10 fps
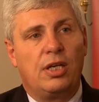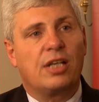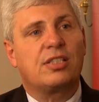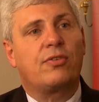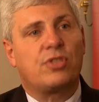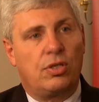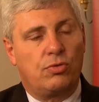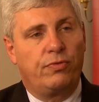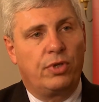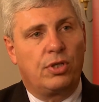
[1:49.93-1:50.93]
jak
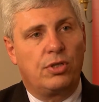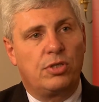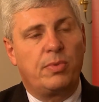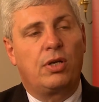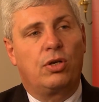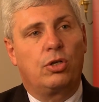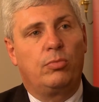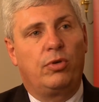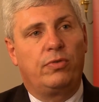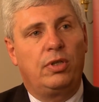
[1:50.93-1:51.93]
zawczasu wykryć zmiany
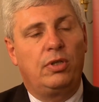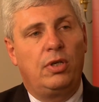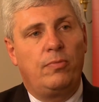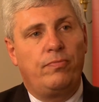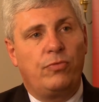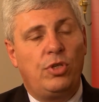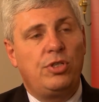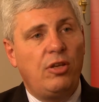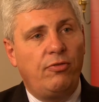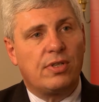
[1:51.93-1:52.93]
chorobowe i
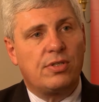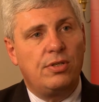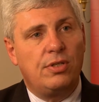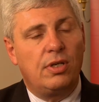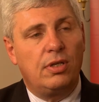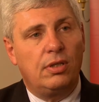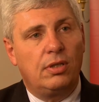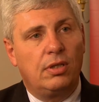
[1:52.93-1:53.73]
nieinwazyjnie